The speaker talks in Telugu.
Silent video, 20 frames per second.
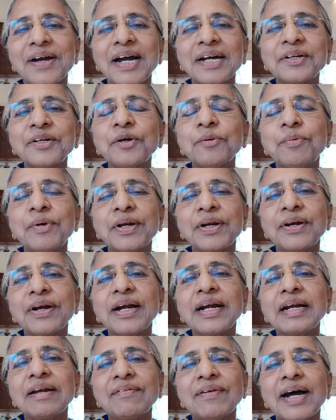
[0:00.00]
అక్టోబర్
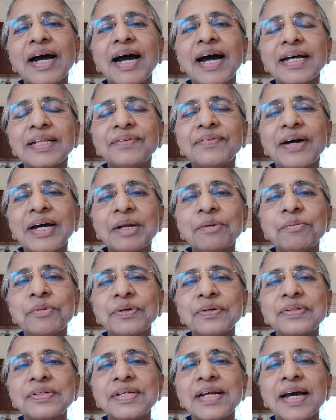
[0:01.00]
రెండవ ఆదివారం
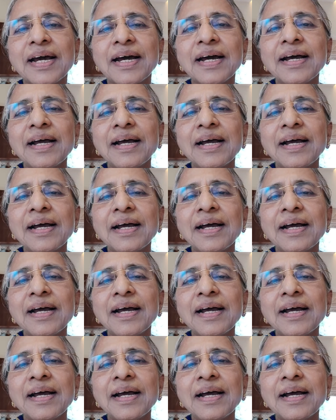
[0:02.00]
రోజున